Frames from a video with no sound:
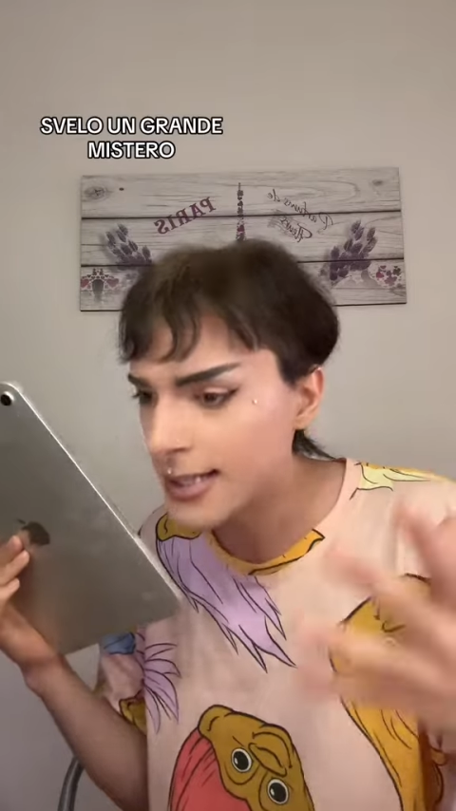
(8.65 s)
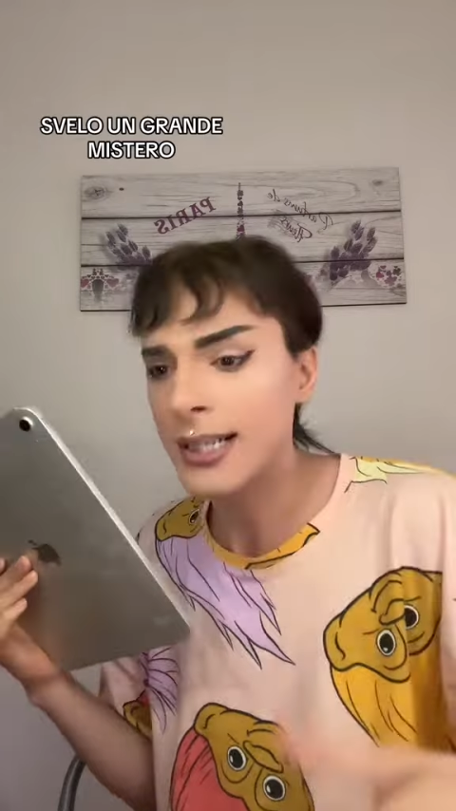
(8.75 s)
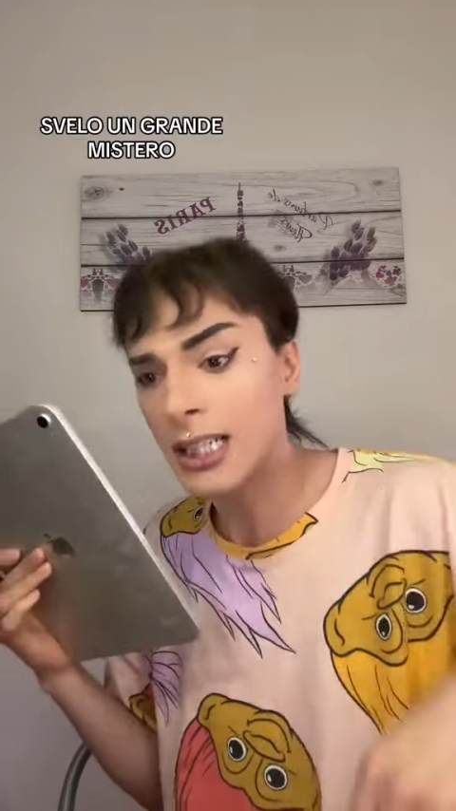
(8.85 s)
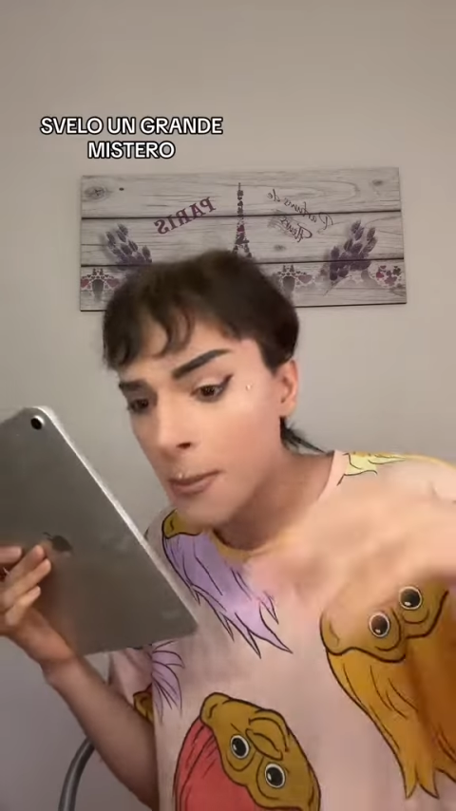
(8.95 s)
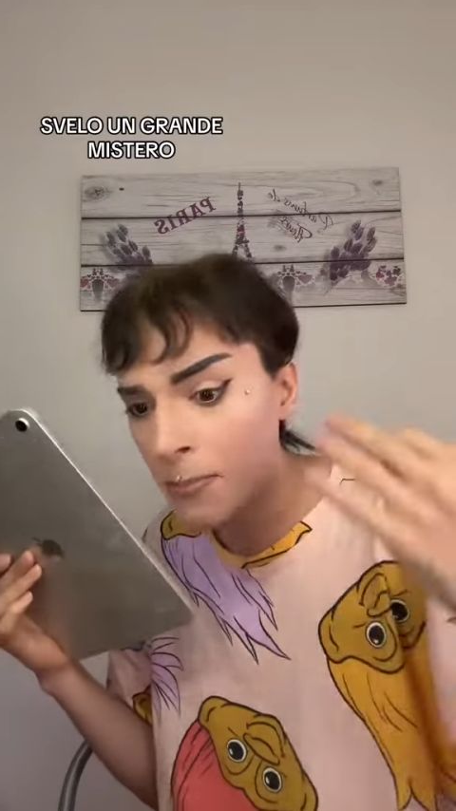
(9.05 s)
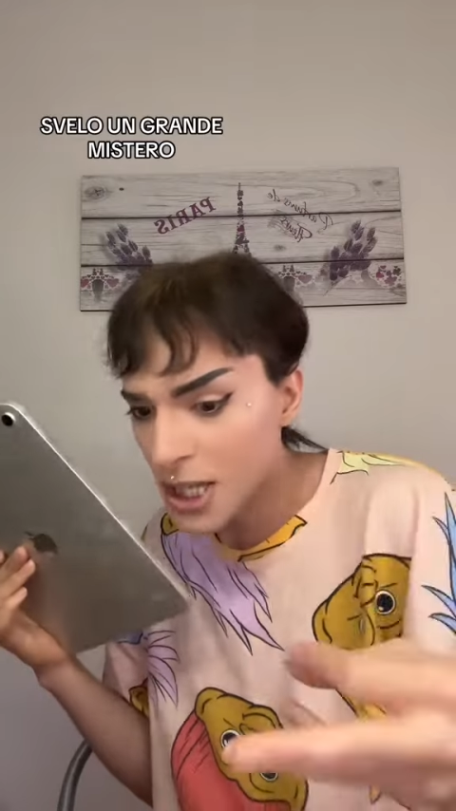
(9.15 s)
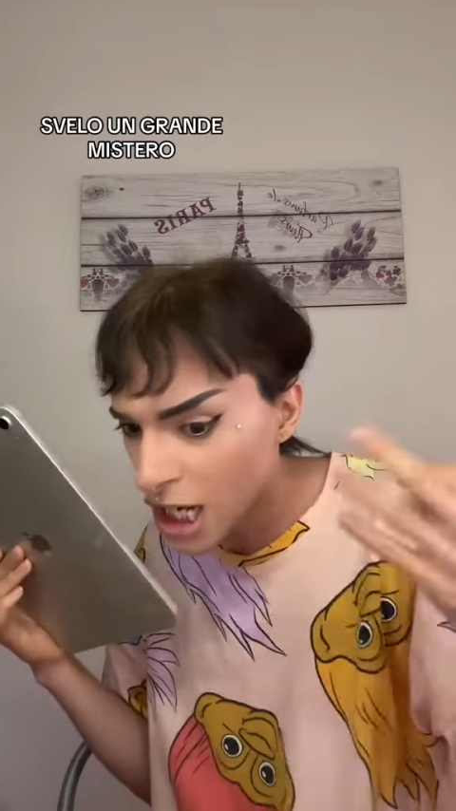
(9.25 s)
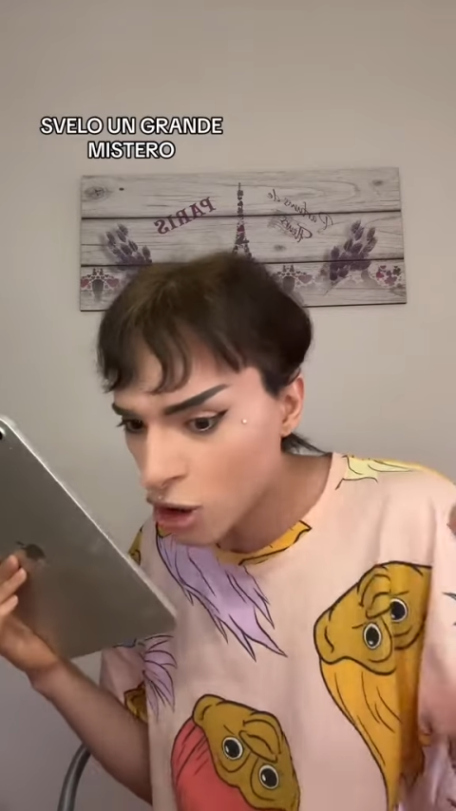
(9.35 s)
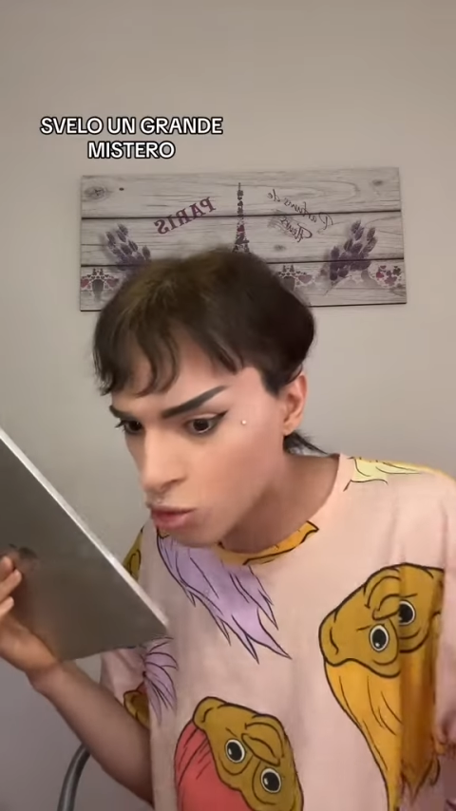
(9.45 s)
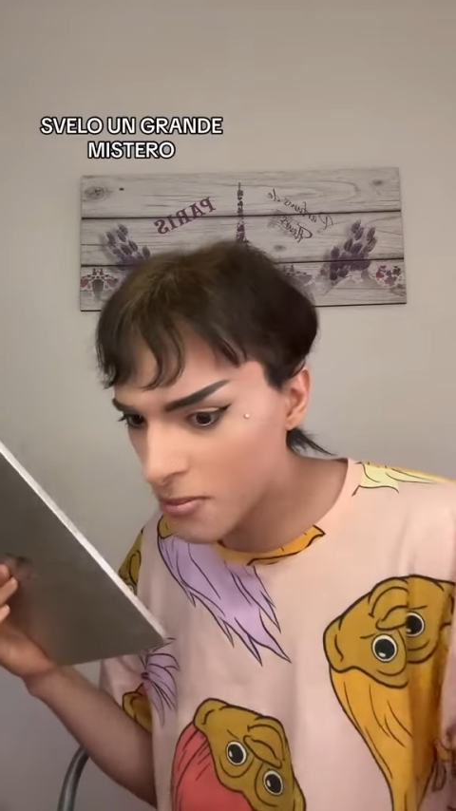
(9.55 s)
Che
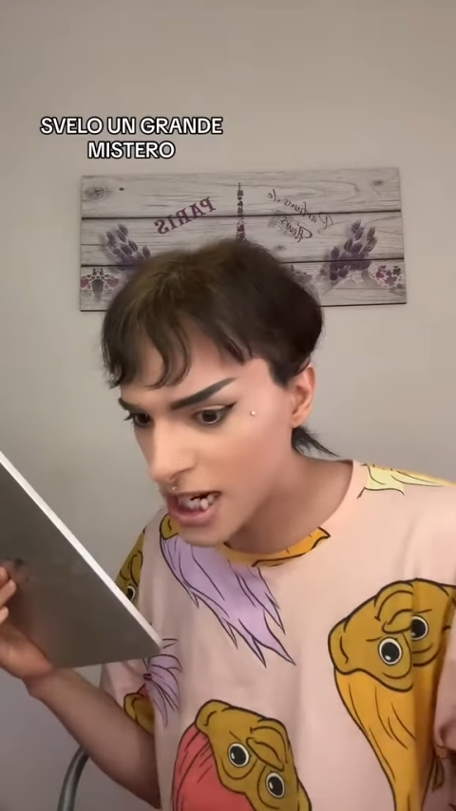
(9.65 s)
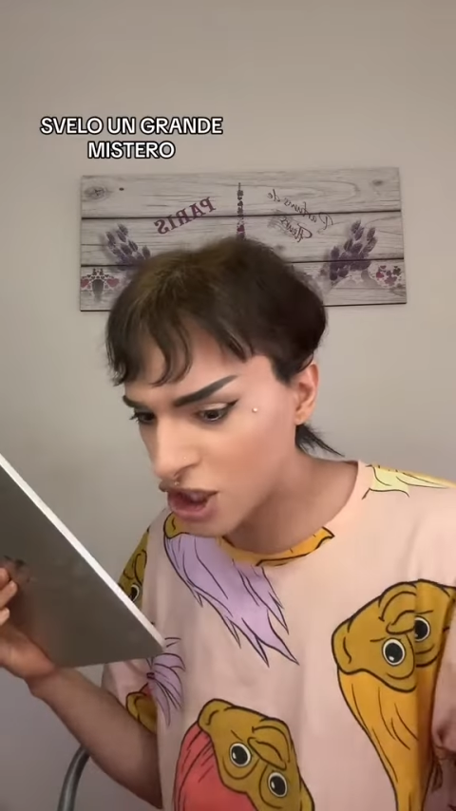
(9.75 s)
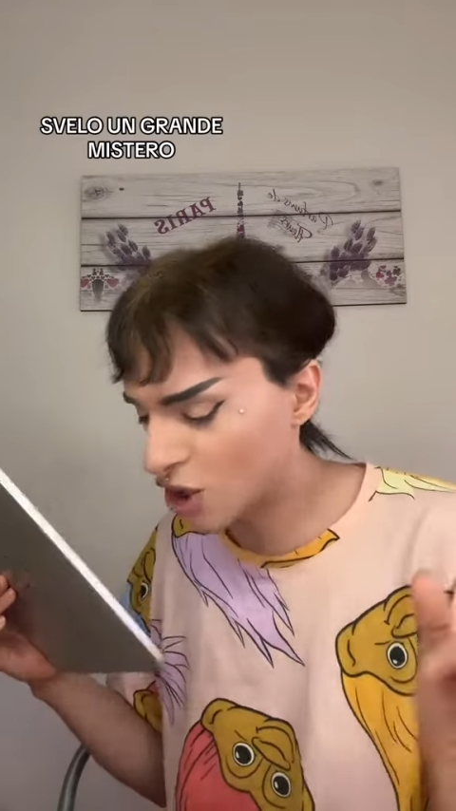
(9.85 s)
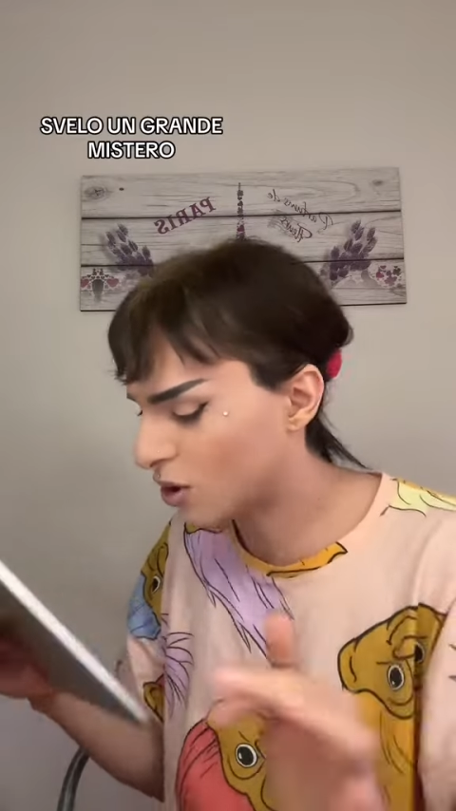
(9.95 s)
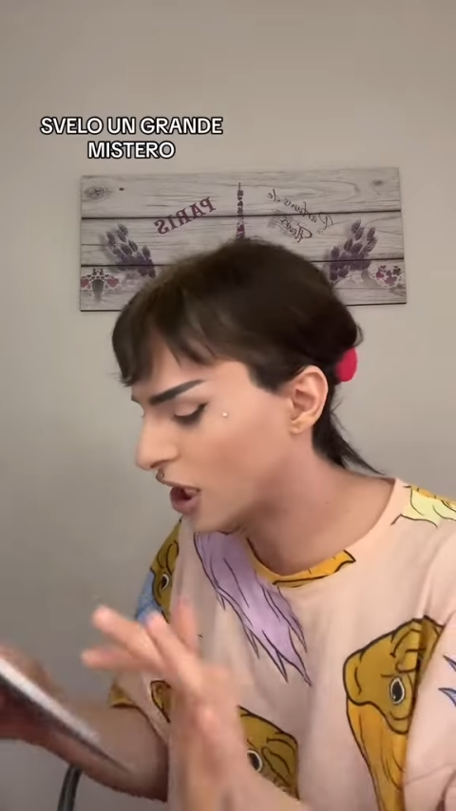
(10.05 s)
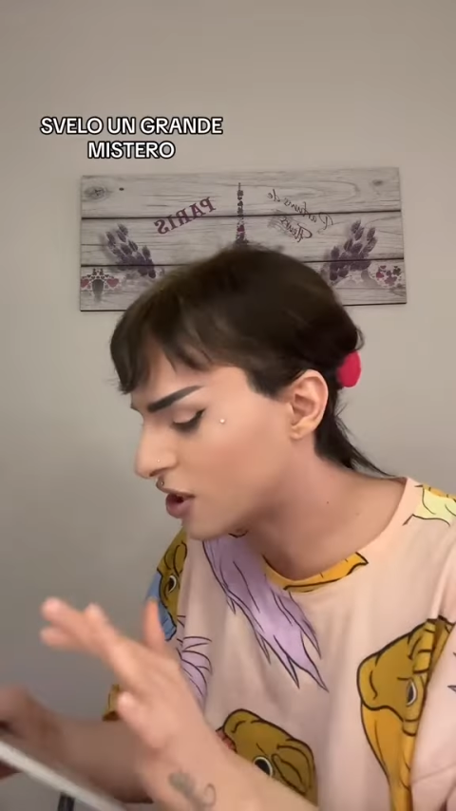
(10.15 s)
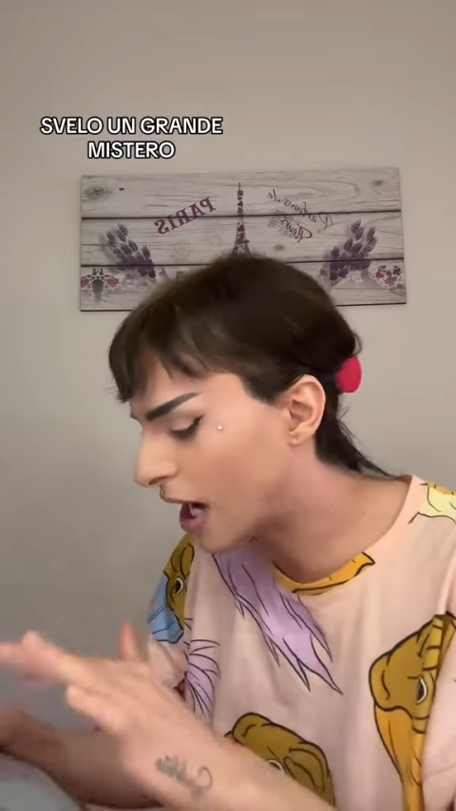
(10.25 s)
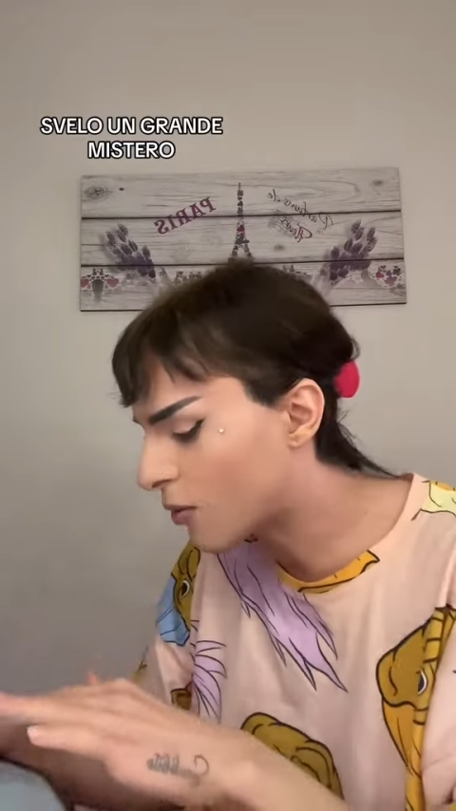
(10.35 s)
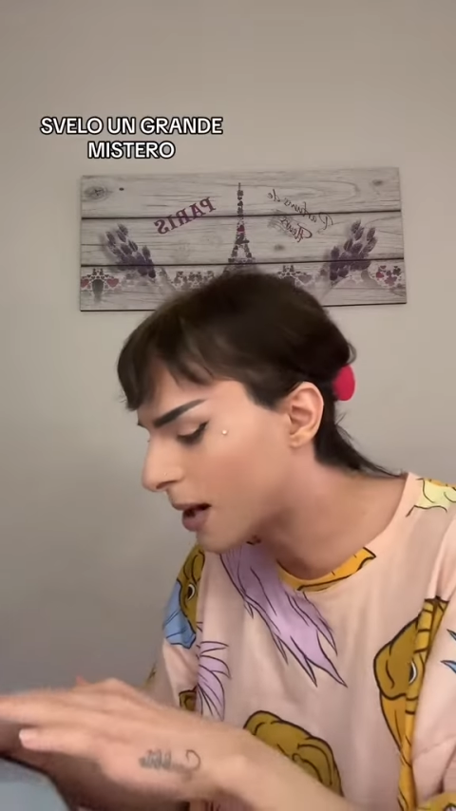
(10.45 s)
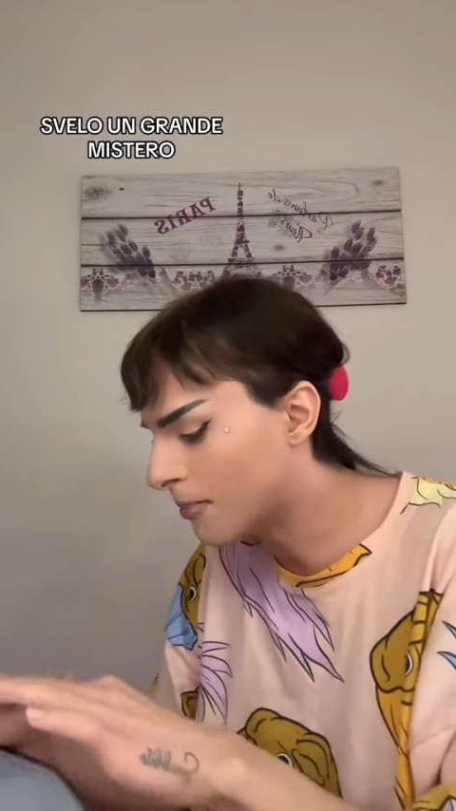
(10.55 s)
pigliano 2500
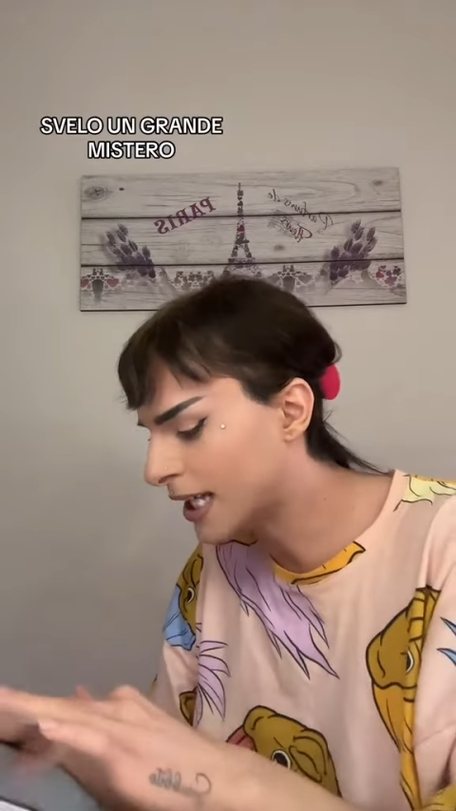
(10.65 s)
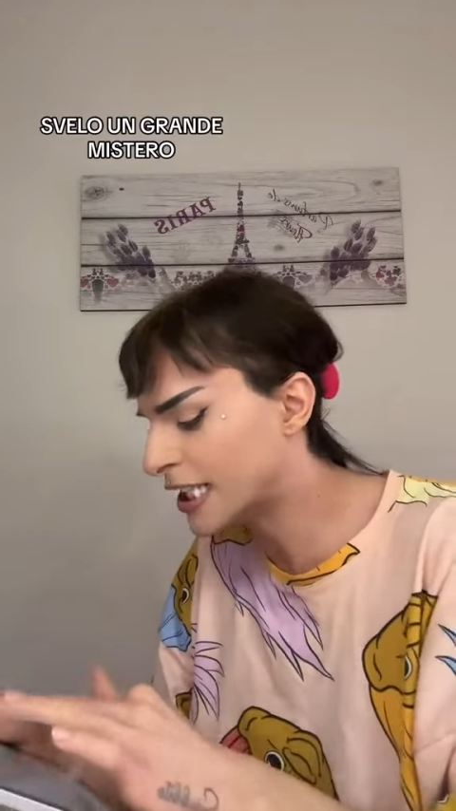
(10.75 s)
euro al mese,